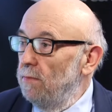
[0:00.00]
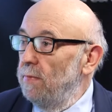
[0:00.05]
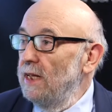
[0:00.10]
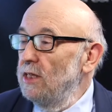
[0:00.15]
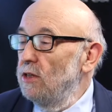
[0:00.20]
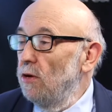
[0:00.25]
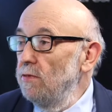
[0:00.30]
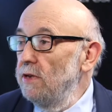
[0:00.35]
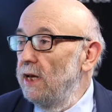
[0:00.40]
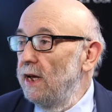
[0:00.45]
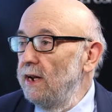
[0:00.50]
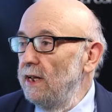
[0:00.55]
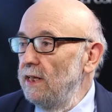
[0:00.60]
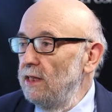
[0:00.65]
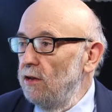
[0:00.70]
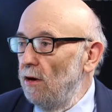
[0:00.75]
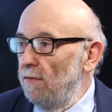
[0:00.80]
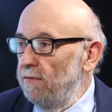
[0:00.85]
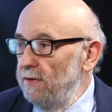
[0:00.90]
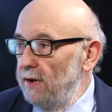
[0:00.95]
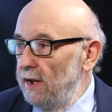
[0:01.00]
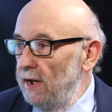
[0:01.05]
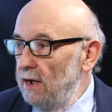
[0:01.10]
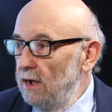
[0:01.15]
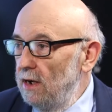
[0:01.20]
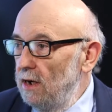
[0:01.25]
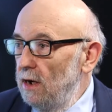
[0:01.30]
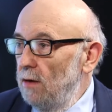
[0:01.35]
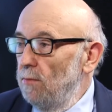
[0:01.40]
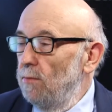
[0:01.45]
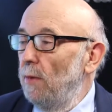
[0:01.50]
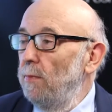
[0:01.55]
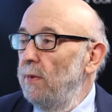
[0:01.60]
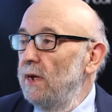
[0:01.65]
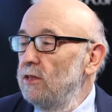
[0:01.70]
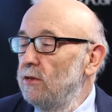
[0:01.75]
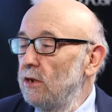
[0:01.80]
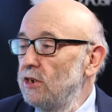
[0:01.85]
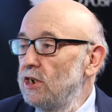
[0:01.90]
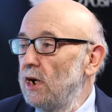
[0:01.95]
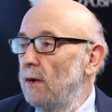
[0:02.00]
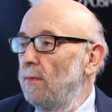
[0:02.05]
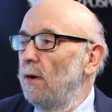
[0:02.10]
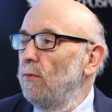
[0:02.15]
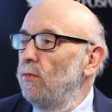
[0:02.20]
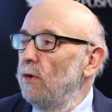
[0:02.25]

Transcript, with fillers: Będą nierentowne, bo będą trzeba